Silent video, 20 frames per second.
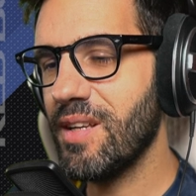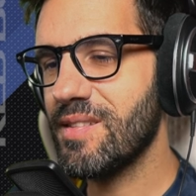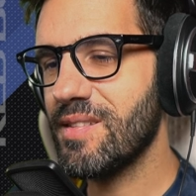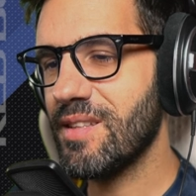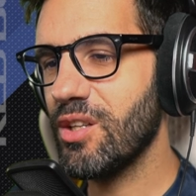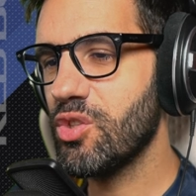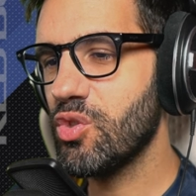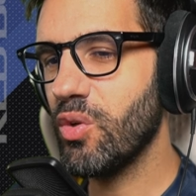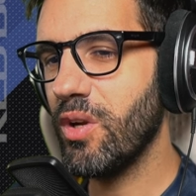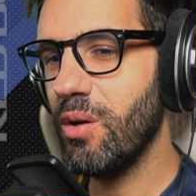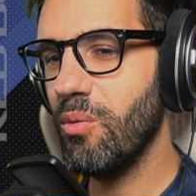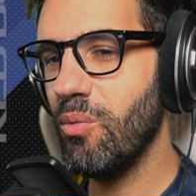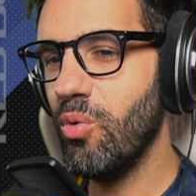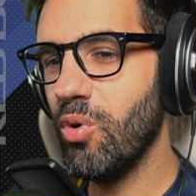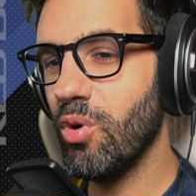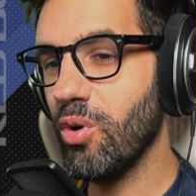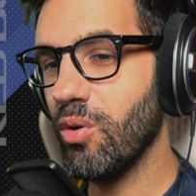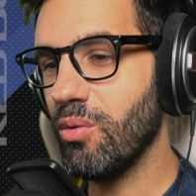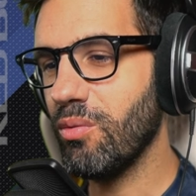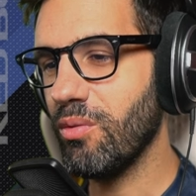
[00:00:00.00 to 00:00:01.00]
che stagione
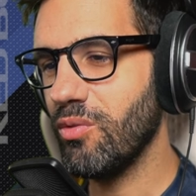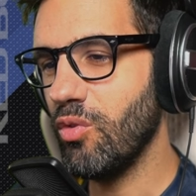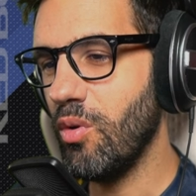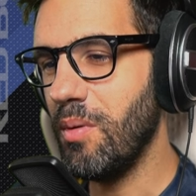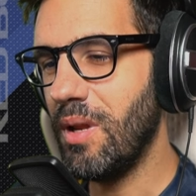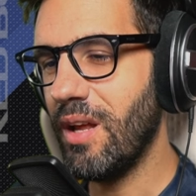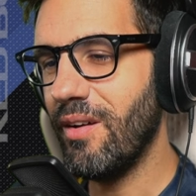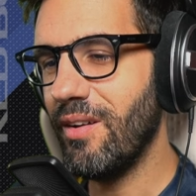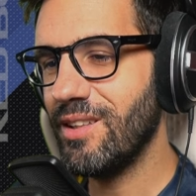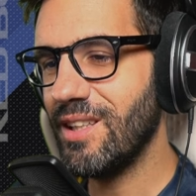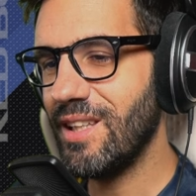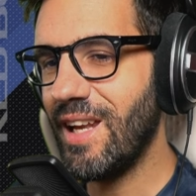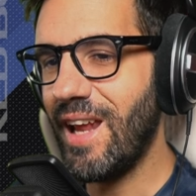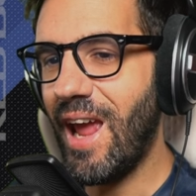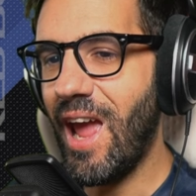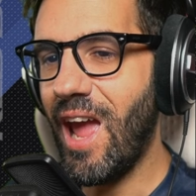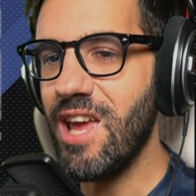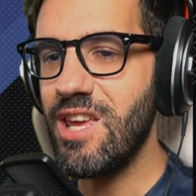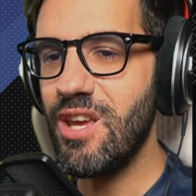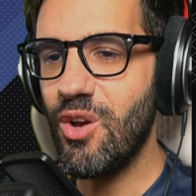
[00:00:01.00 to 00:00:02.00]
1 2023
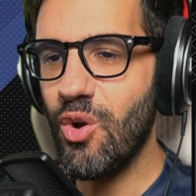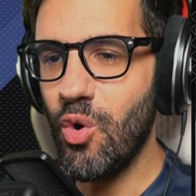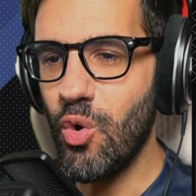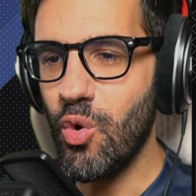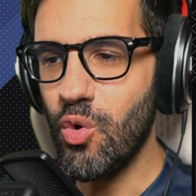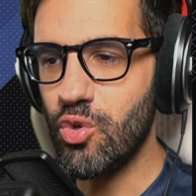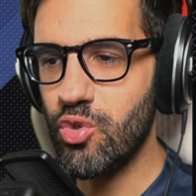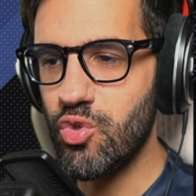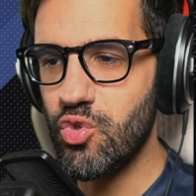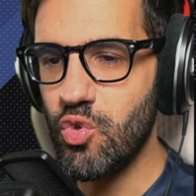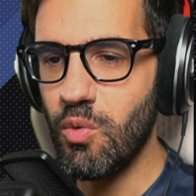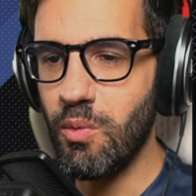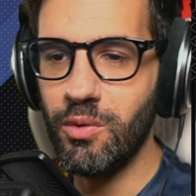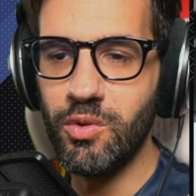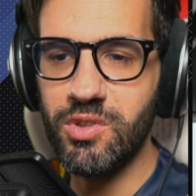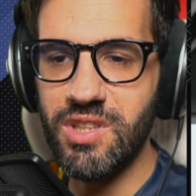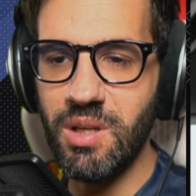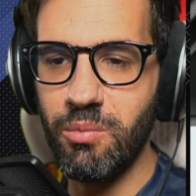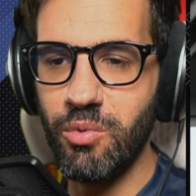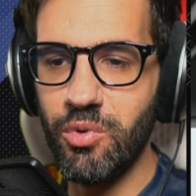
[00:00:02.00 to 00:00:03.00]
è in corso
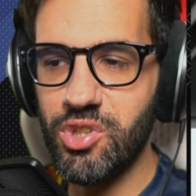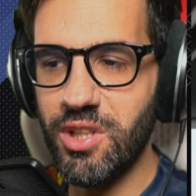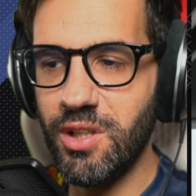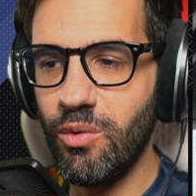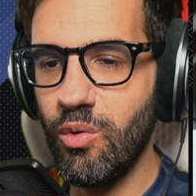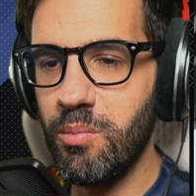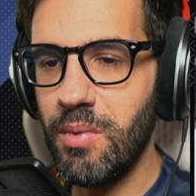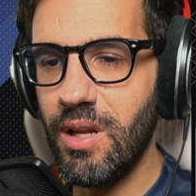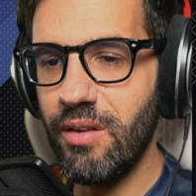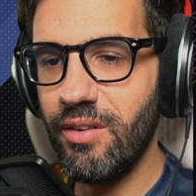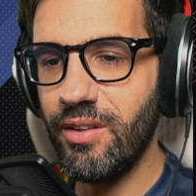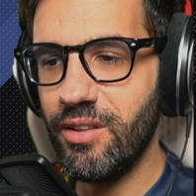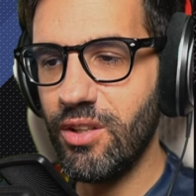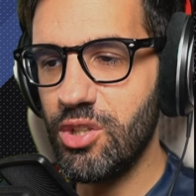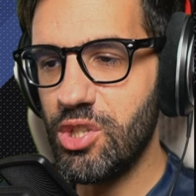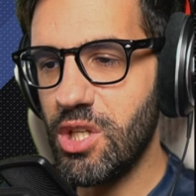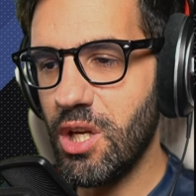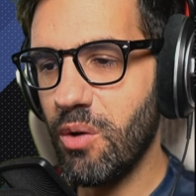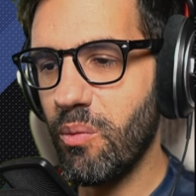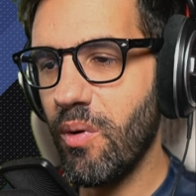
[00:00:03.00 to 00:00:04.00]
quando siamo già nel
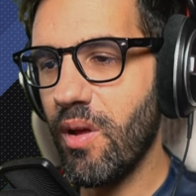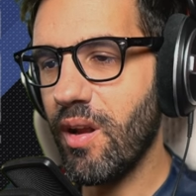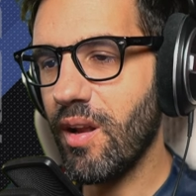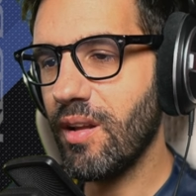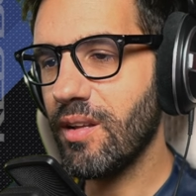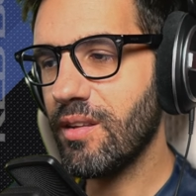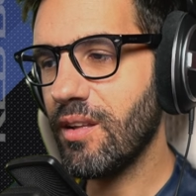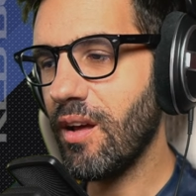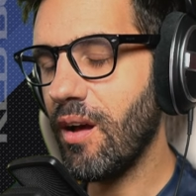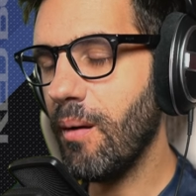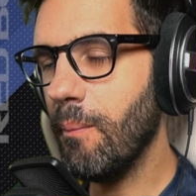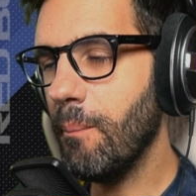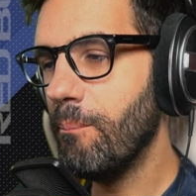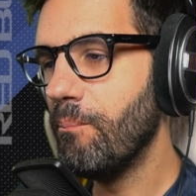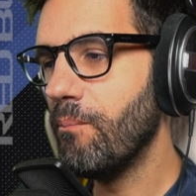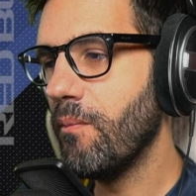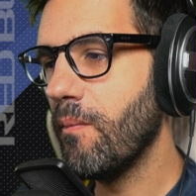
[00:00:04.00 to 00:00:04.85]
2025 in realtà